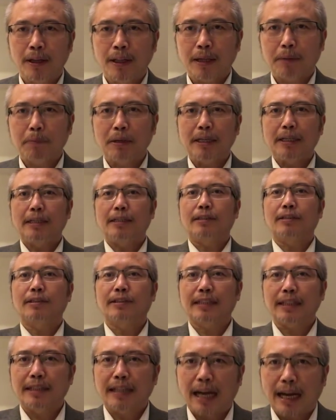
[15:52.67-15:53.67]
那么你
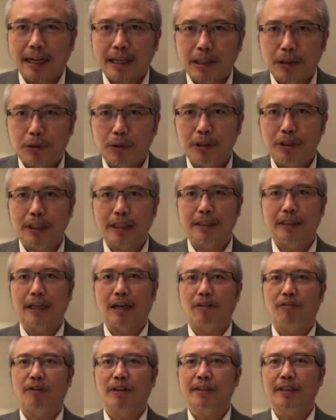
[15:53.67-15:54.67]
在哪里去建
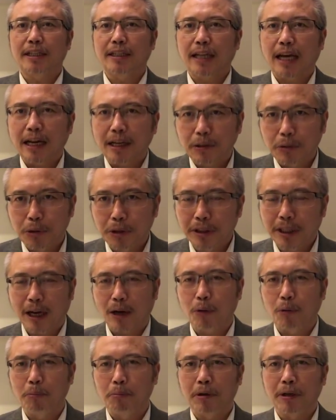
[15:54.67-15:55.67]
厂房，在哪里去搭
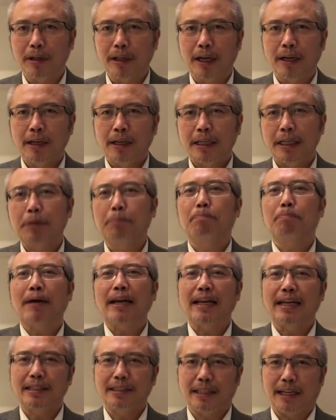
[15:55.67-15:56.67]
工棚呢？一
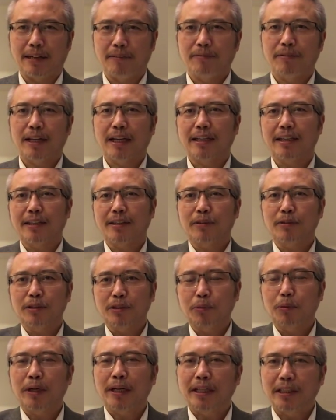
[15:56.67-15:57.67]
般来讲，大家都
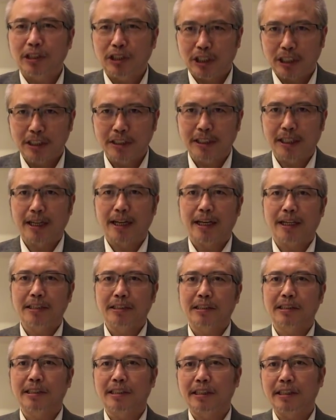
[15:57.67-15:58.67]
是为了节省开
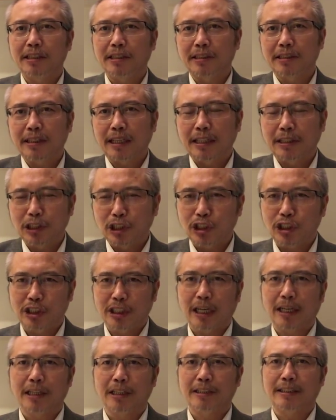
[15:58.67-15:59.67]
支，一定是在自
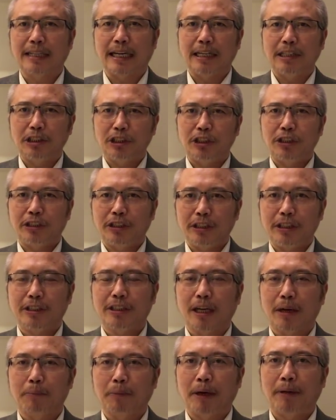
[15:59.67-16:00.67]
家的宅基地
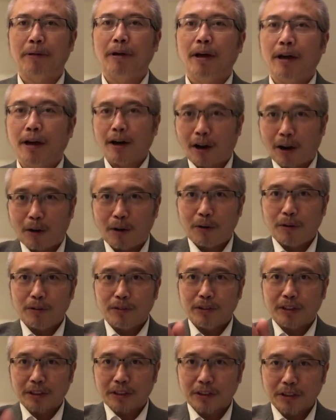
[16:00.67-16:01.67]
上面。好，
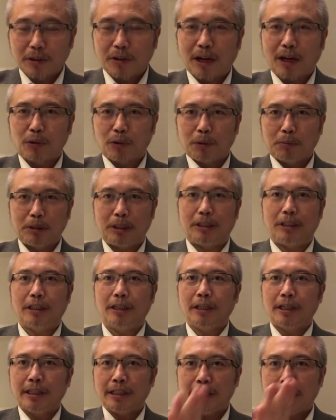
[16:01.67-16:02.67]
这个时候啊，对不
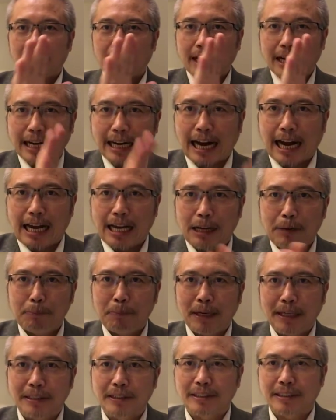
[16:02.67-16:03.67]
起，你要改
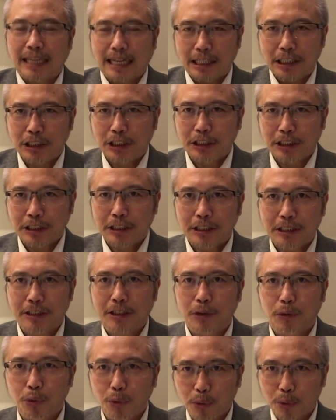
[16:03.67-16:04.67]
变宅基地
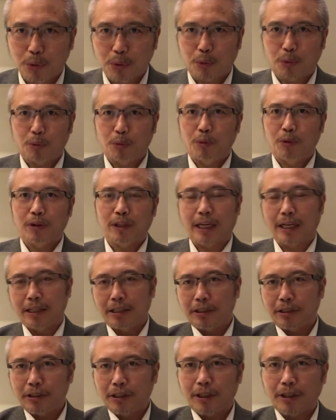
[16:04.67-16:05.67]
的用途，那
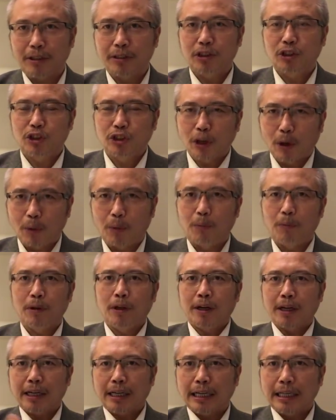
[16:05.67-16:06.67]
你就要交
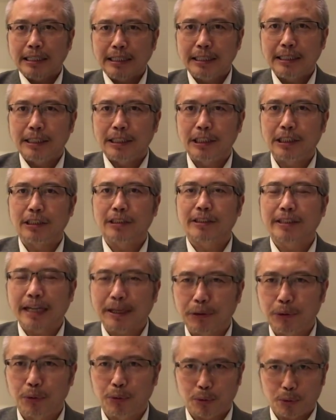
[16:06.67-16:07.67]
耕地
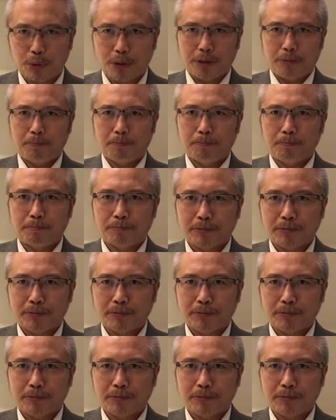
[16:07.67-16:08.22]
占用税。